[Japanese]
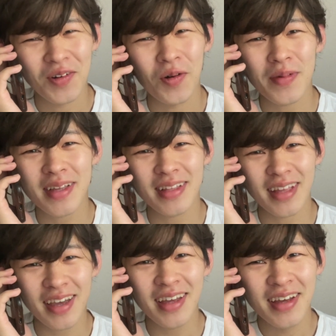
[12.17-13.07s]
ごめん
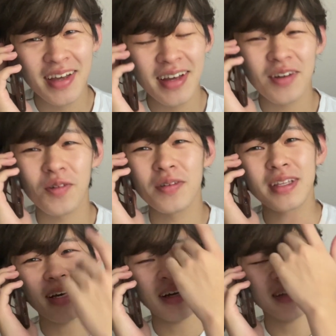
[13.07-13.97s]
ね。こん
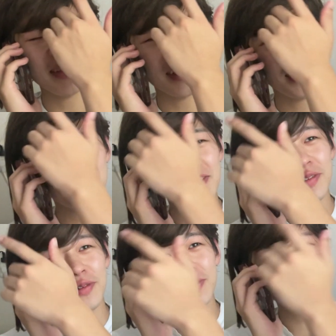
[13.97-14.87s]
な早くに起
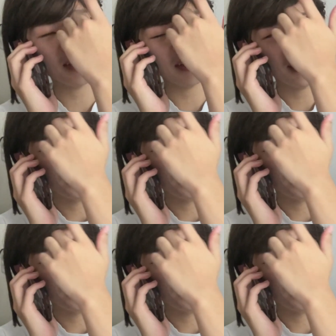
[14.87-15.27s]
こしちゃって。